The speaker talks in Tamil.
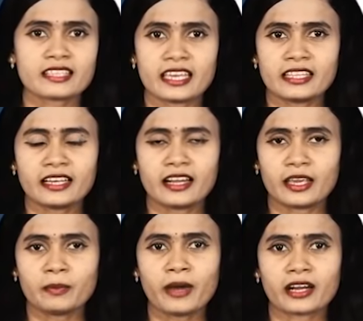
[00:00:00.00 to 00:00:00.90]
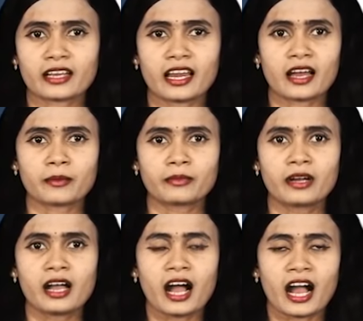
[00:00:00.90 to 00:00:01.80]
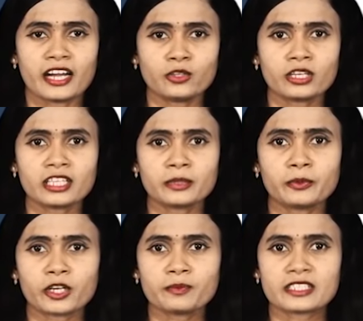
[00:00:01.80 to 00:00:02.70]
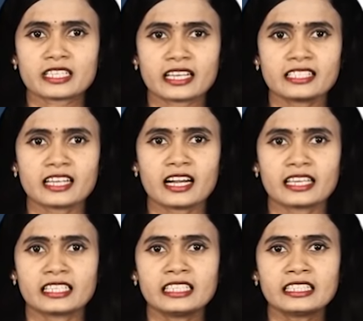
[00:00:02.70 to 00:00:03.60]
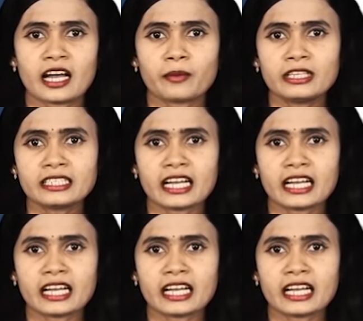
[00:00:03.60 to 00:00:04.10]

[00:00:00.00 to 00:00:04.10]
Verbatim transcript: செய்திகளை பார்க்கலாம் அனுராதபுரம் சிறைச்சாலையில் தமிழ்